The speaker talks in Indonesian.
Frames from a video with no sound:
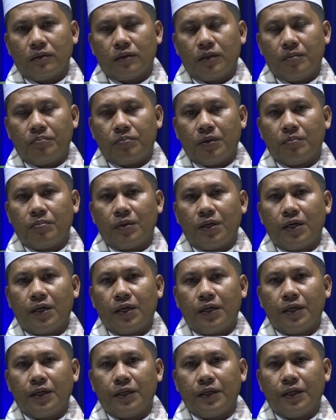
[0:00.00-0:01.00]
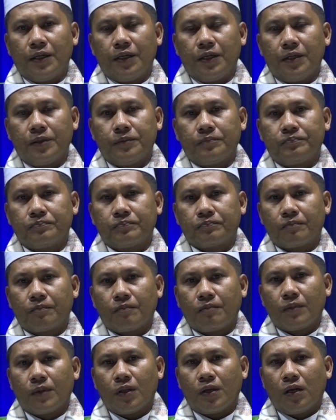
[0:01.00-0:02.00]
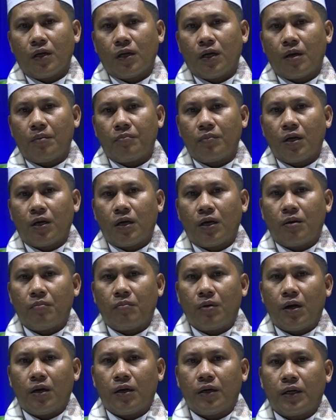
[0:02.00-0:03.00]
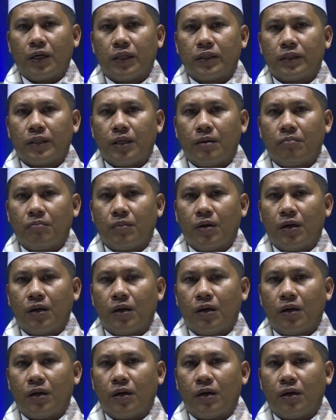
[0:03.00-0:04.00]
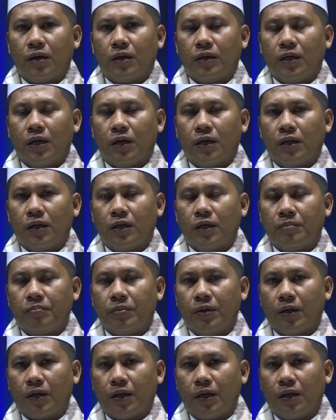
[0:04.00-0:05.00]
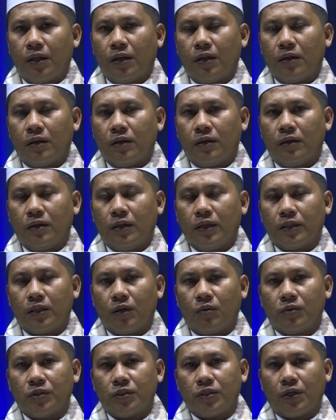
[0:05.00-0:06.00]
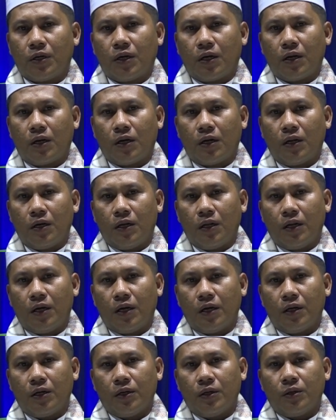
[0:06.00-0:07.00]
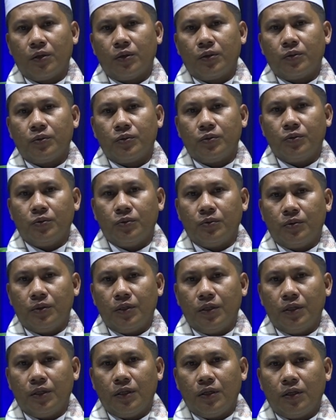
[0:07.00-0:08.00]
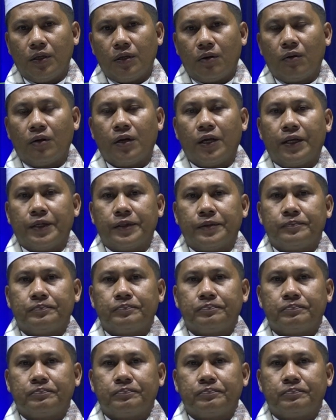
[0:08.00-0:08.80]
TV pada hari ini, kami akan mengangkat tema yang lagi viral di tahun sekarang adalah judi online.